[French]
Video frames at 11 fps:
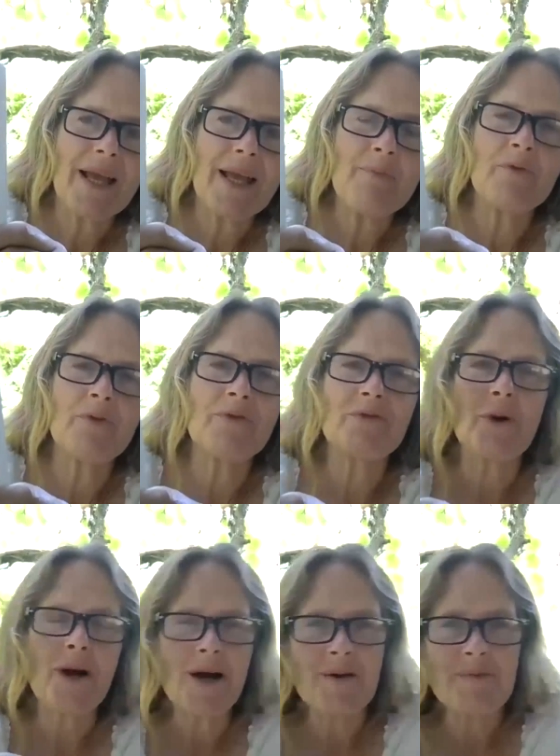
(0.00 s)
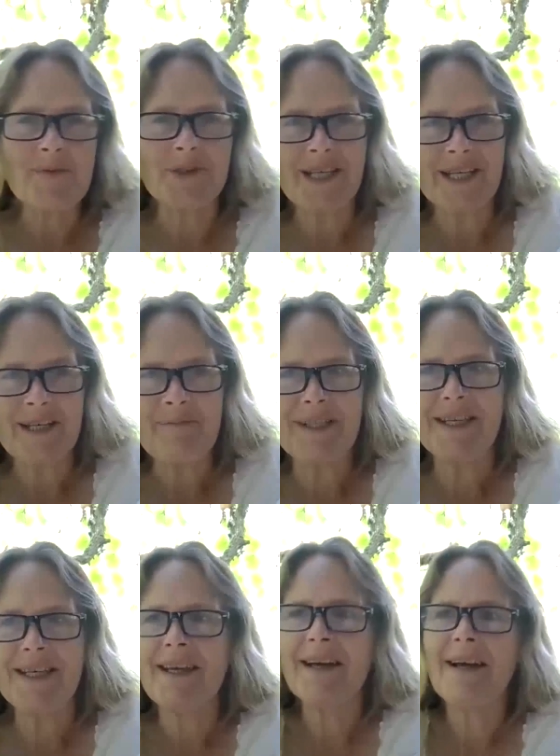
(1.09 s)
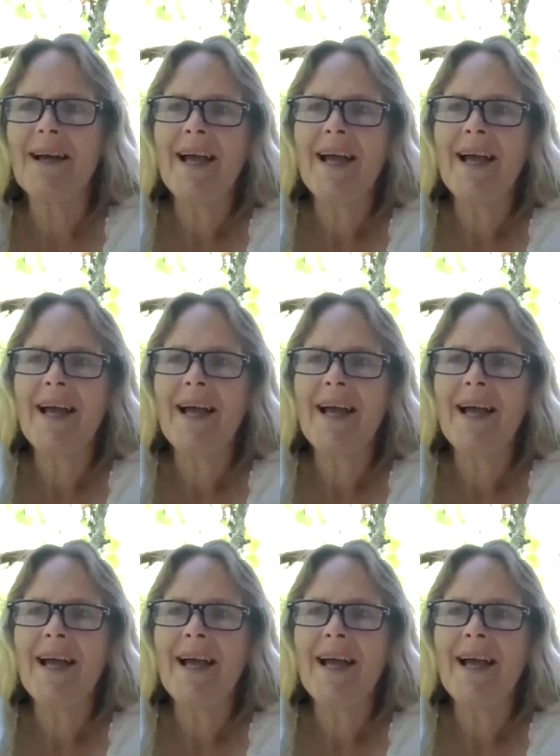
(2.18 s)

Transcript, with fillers: et pour voir, pour décrypter